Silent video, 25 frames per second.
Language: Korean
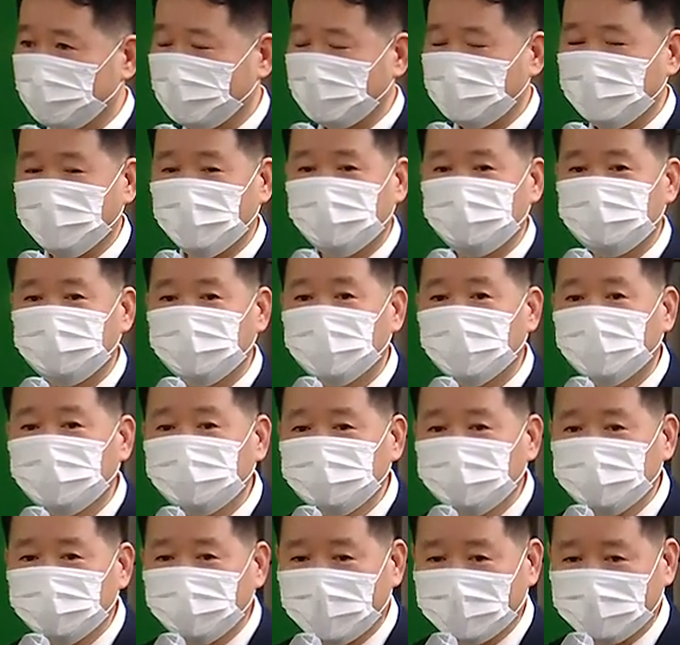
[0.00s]
좀
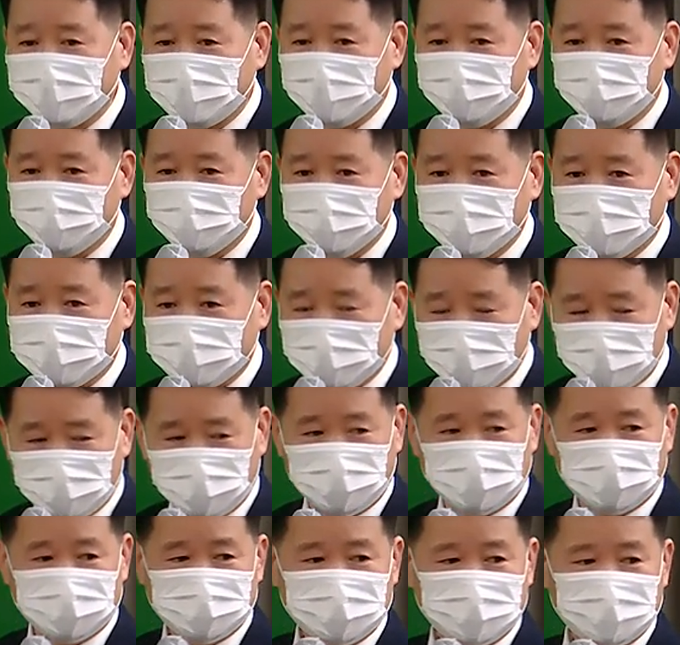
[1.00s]
협소하다
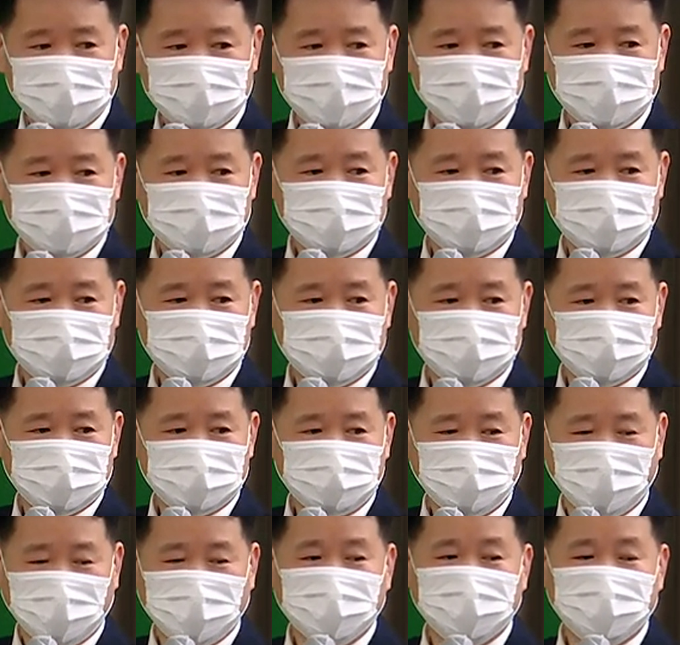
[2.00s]
보니까 어,
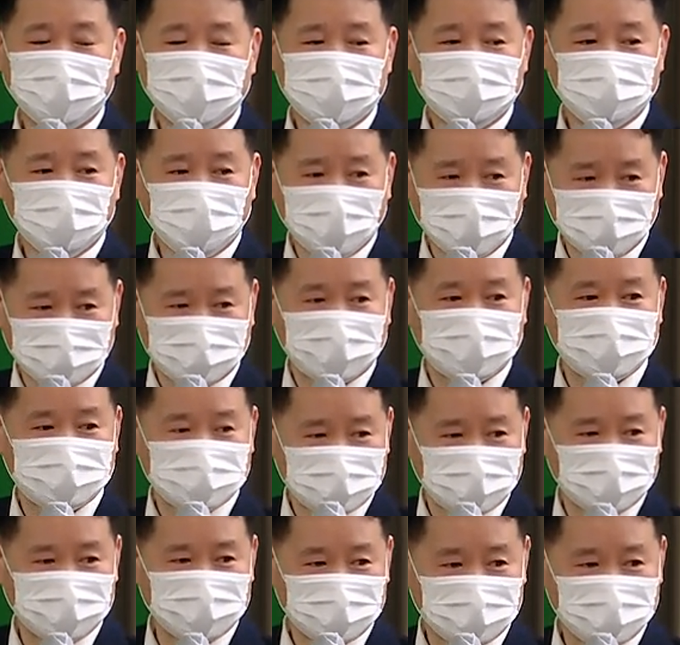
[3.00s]
밴댕이 소갈딱지
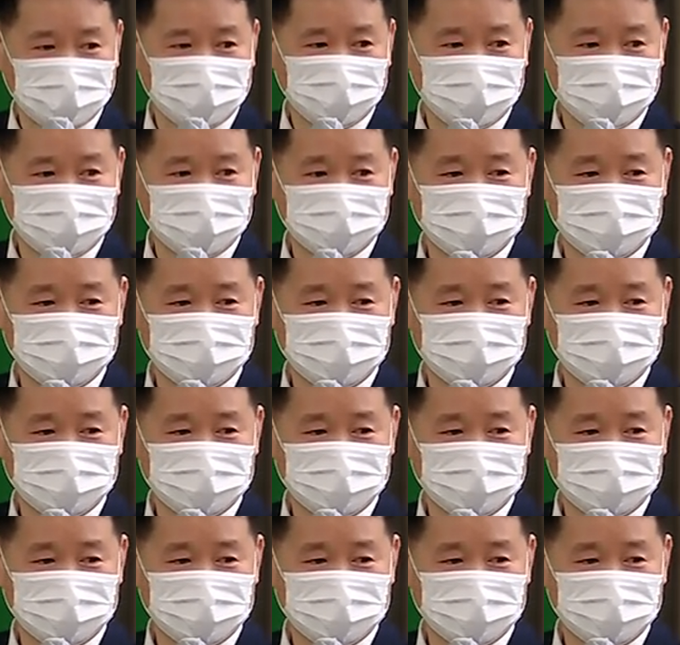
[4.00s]
같아요.